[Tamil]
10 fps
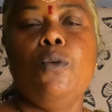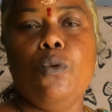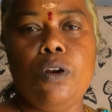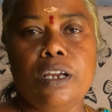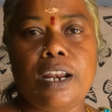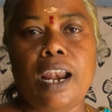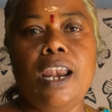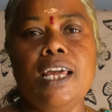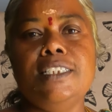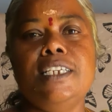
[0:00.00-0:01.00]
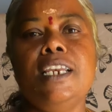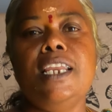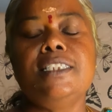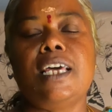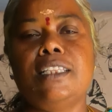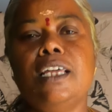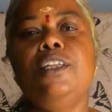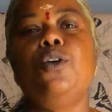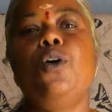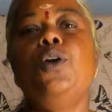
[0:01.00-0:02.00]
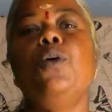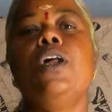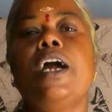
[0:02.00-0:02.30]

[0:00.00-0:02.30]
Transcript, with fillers: உங்களுக்கு நல்ல ஜில்னஸ் அதாவது ரோடோர